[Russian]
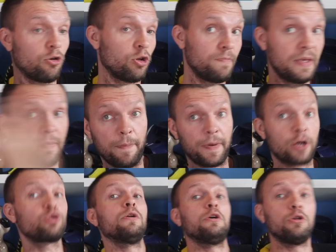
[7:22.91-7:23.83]
он мимо
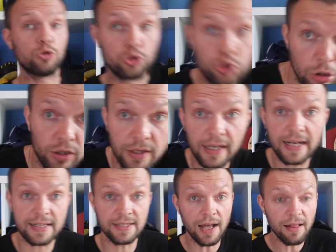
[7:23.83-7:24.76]
прошел,
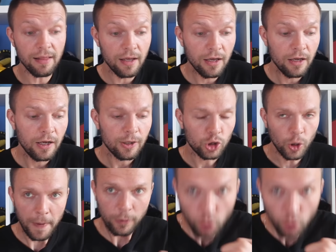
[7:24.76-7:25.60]
наказал, то по